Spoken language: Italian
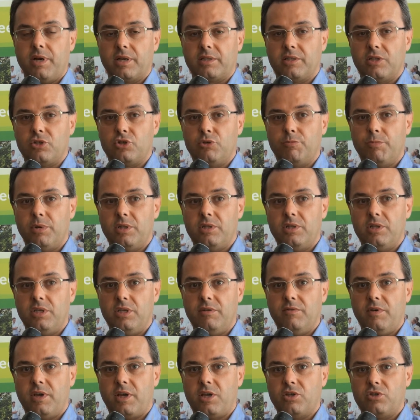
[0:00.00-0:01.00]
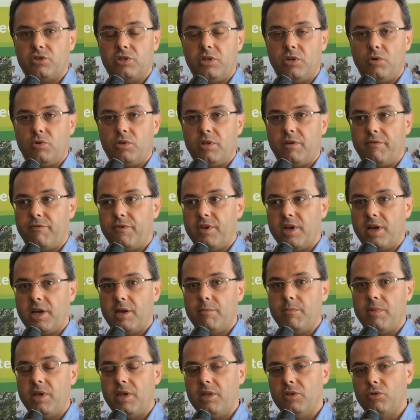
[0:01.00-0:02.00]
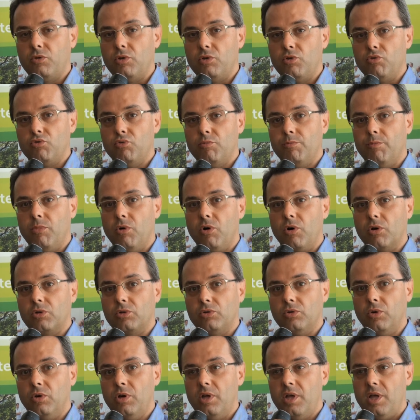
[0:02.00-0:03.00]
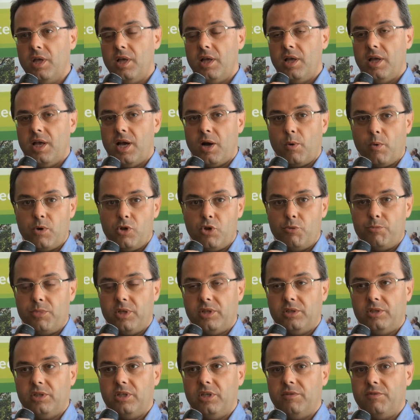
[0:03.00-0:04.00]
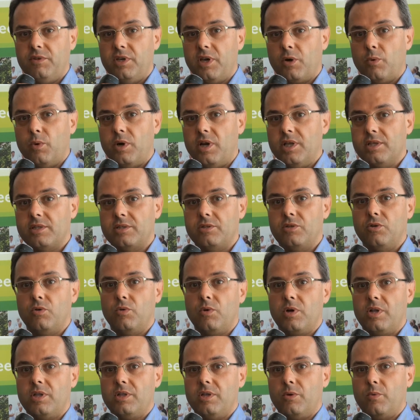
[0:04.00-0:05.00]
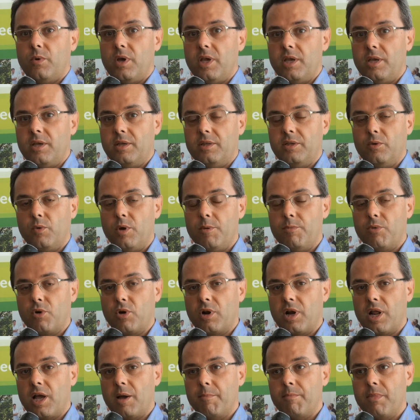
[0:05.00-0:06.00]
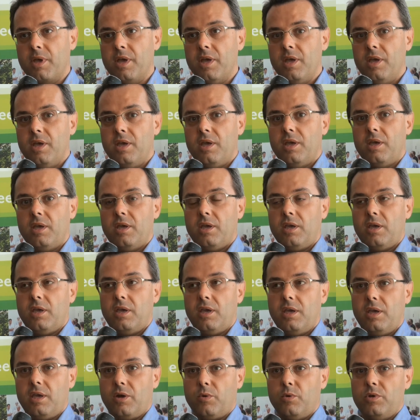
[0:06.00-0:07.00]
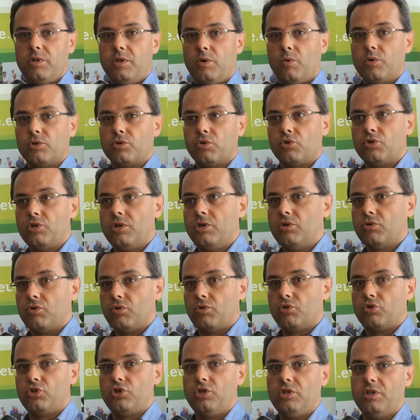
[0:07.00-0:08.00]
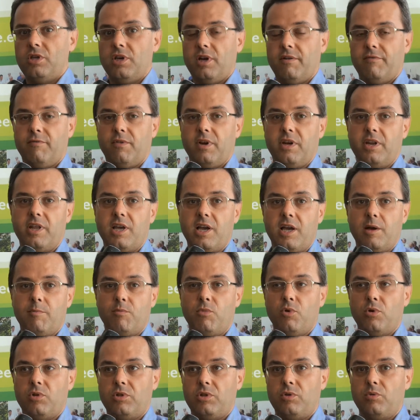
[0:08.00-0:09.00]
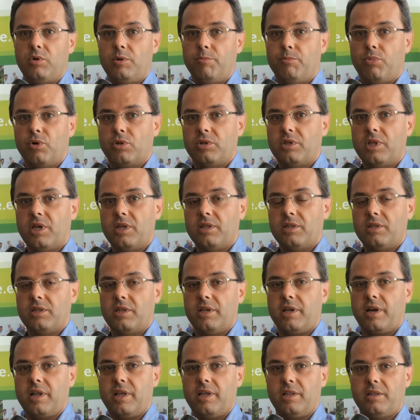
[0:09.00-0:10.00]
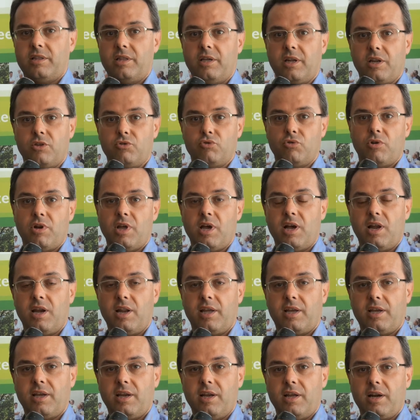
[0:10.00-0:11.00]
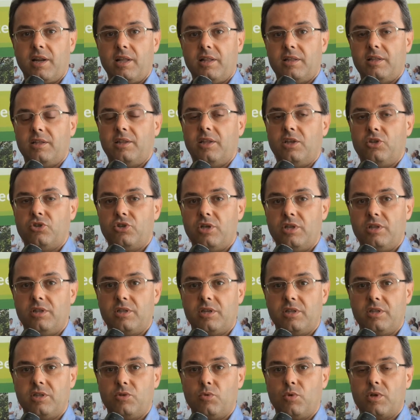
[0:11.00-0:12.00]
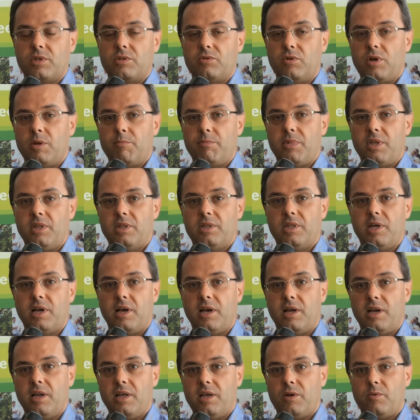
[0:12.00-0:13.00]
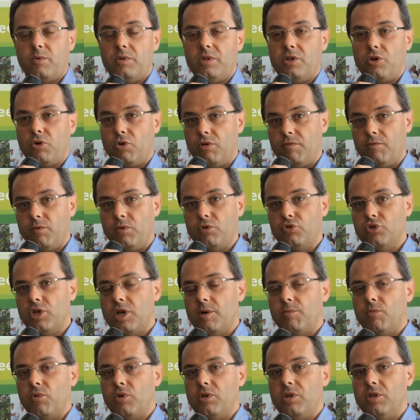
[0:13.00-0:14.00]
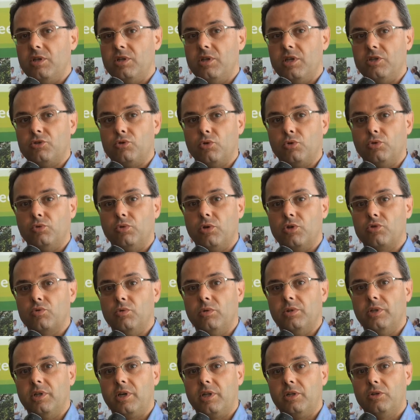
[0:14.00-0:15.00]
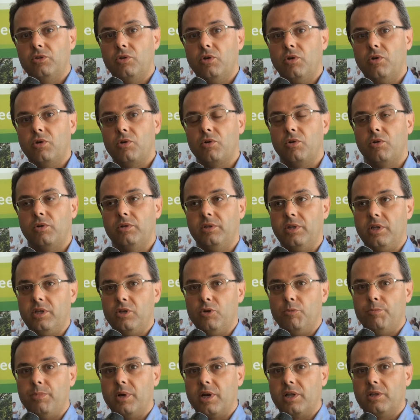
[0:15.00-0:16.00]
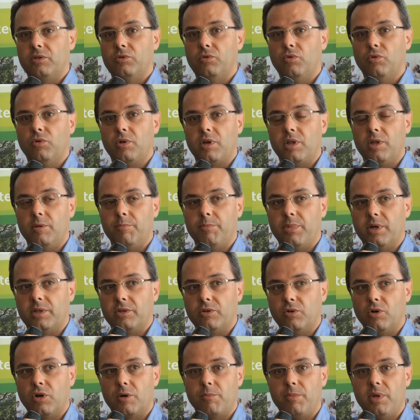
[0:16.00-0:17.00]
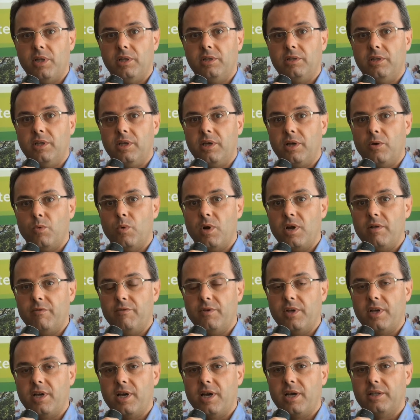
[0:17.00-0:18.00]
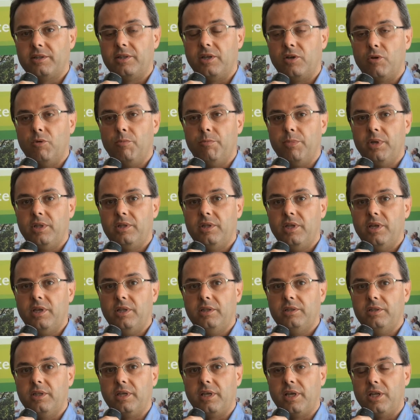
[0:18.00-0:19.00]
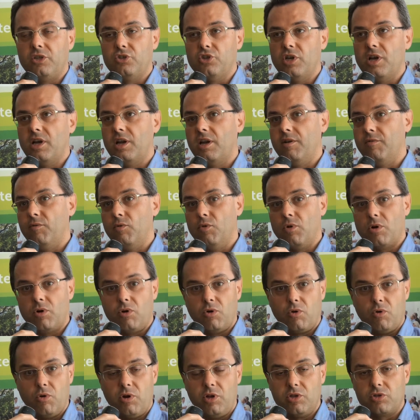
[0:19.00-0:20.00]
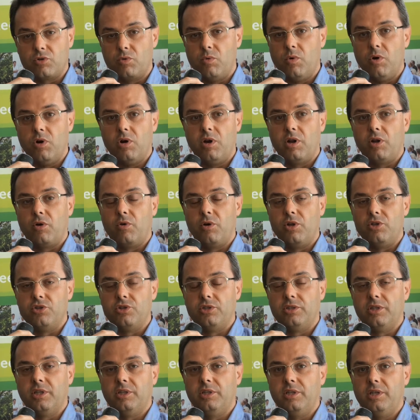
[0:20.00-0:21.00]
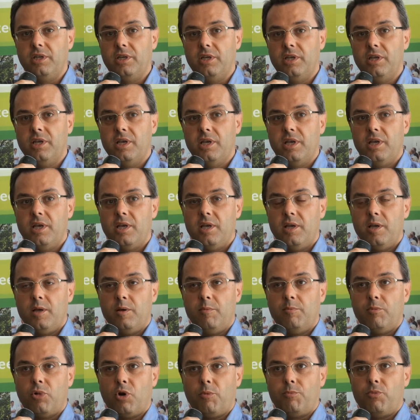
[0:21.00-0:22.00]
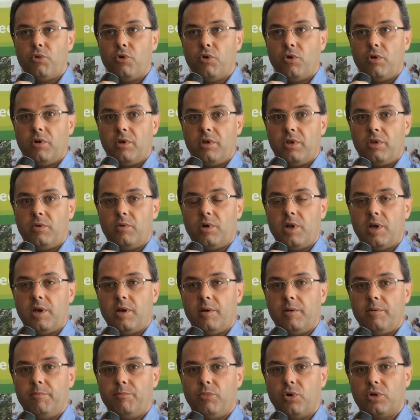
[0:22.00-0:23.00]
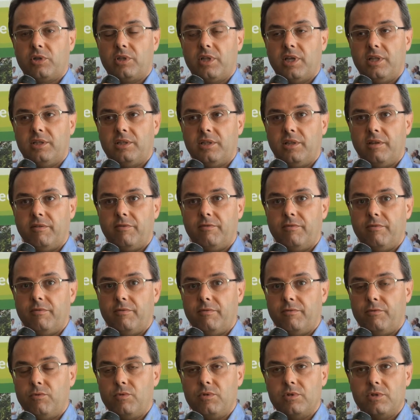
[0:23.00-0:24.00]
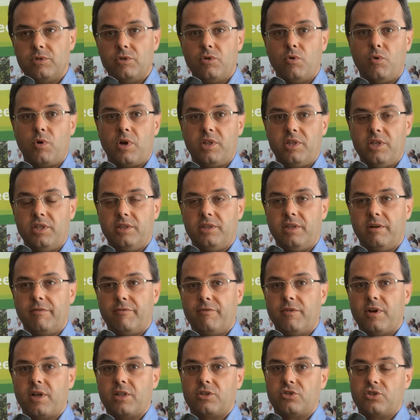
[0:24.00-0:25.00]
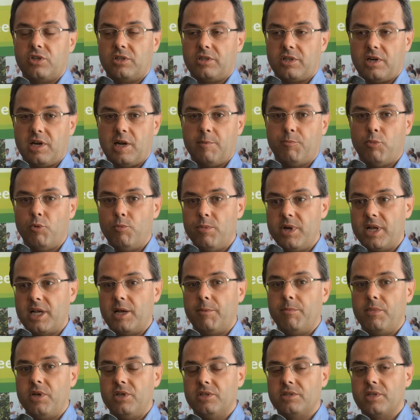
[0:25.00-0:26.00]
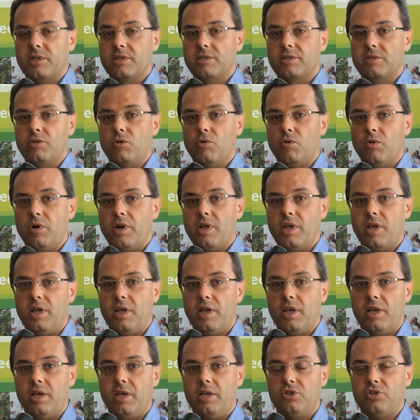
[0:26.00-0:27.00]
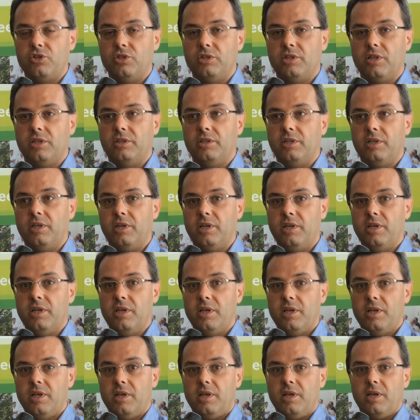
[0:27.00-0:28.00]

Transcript: partecipative che siano di affiancamento e di supporto a quegli obiettivi, a quelle azioni di quei, di quei programmi. E quindi in questo senso ci avvaliamo di un'importante rete regionale che è la rete dei centri di educazione ambientale, quindi coinvolgiamo le strutture sul territorio, degli operatori particolarmente qualificati e competenti che già lavorano con le scuole, con i cittadini, proprio in una importante funzione di interfaccia tra la pubblica amministrazione e i cittadini